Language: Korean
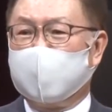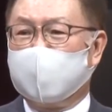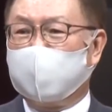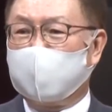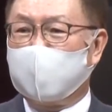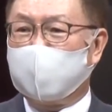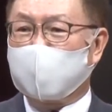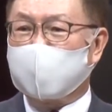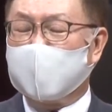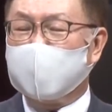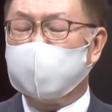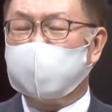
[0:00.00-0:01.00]
원로
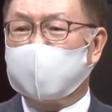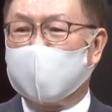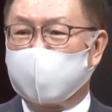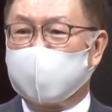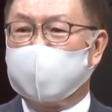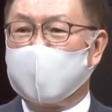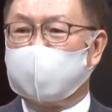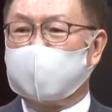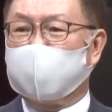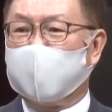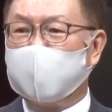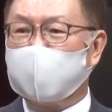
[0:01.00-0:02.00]
목사님 계실
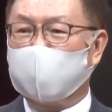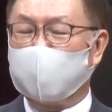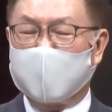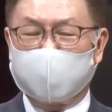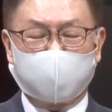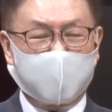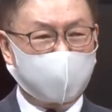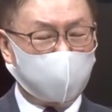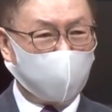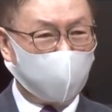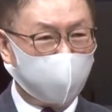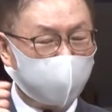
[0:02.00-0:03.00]
때부터 교단과
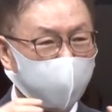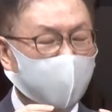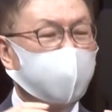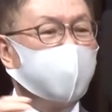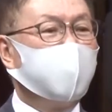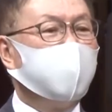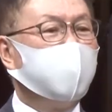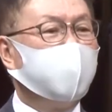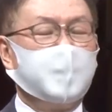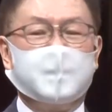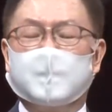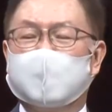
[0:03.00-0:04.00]
좋은
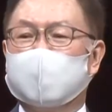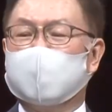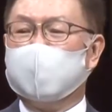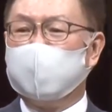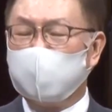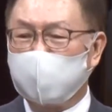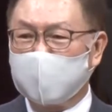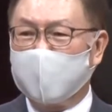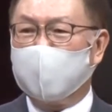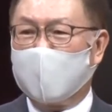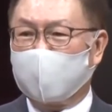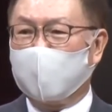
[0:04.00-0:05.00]
관계를 유지해
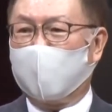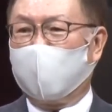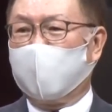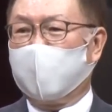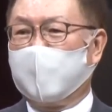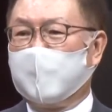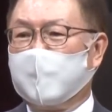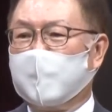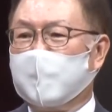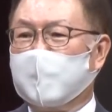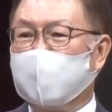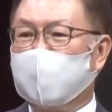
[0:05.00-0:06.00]
왔고,
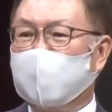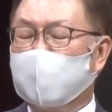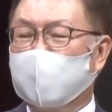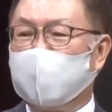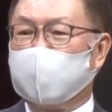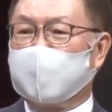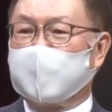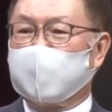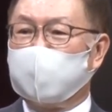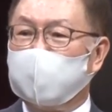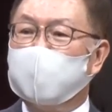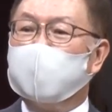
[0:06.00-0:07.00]
또
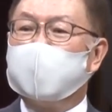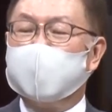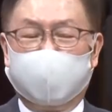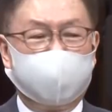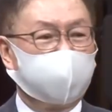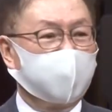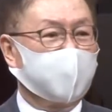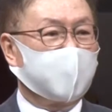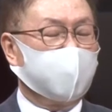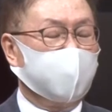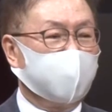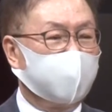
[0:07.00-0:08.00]
뉴욕이
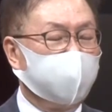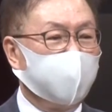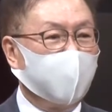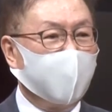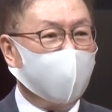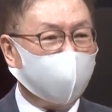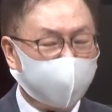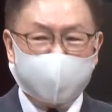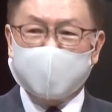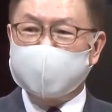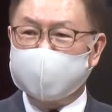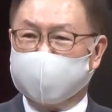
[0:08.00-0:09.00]
금년에
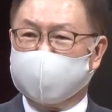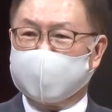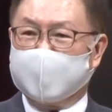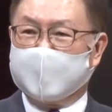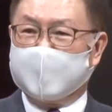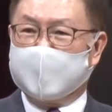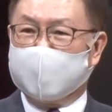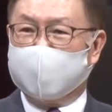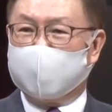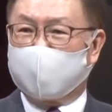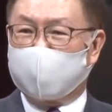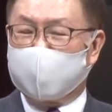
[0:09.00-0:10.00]
한때는
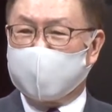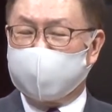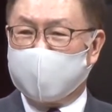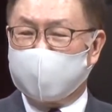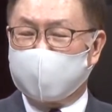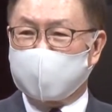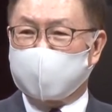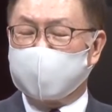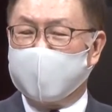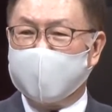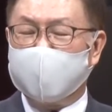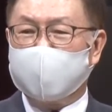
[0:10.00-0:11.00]
코로나
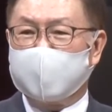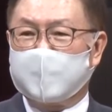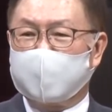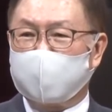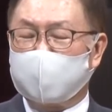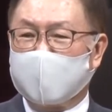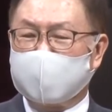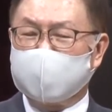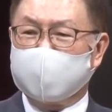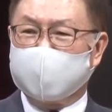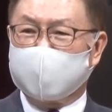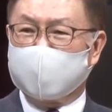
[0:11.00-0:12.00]
바이러스의 또
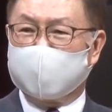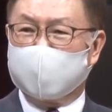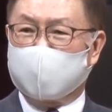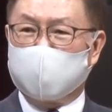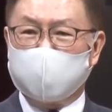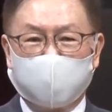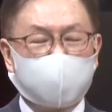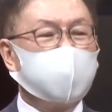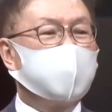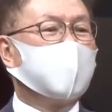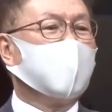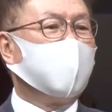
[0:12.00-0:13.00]
다른
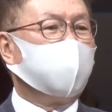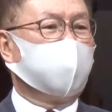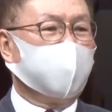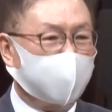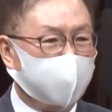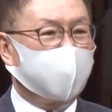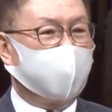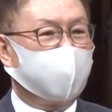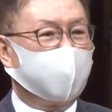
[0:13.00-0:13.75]
진원지가 되어서